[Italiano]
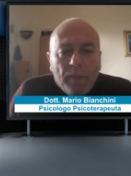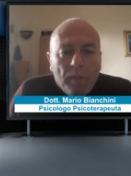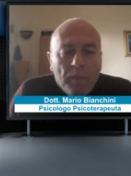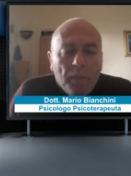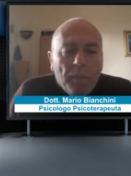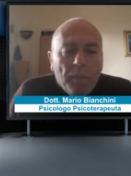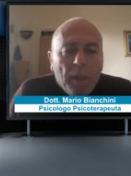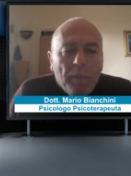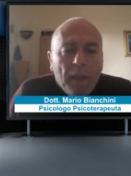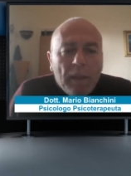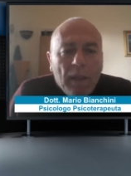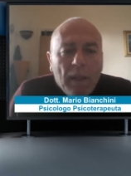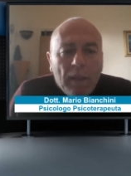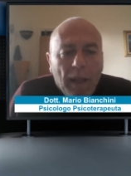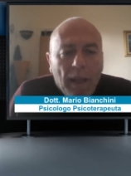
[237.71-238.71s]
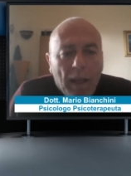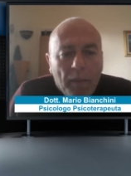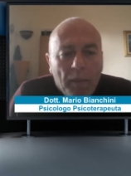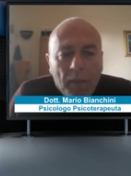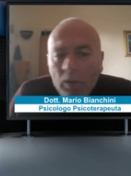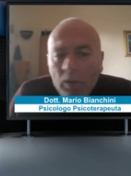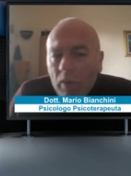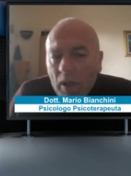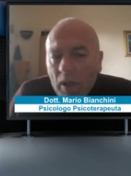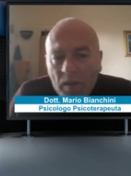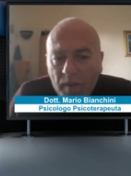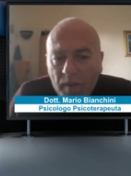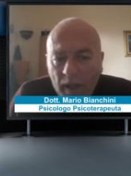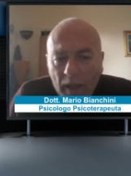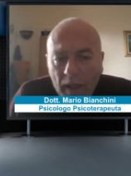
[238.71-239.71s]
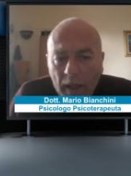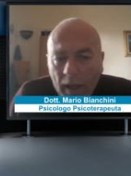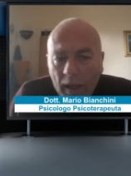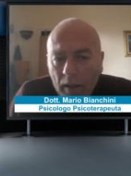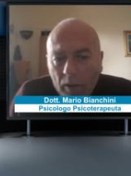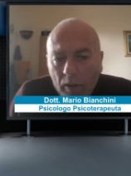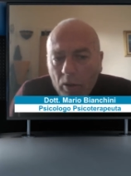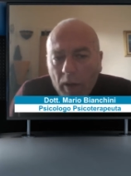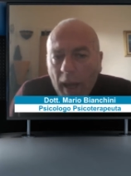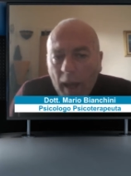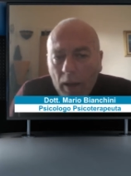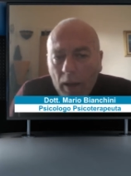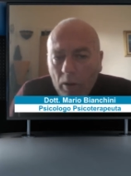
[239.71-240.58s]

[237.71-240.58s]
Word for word: mi permetta il termine, una sfiga. Non è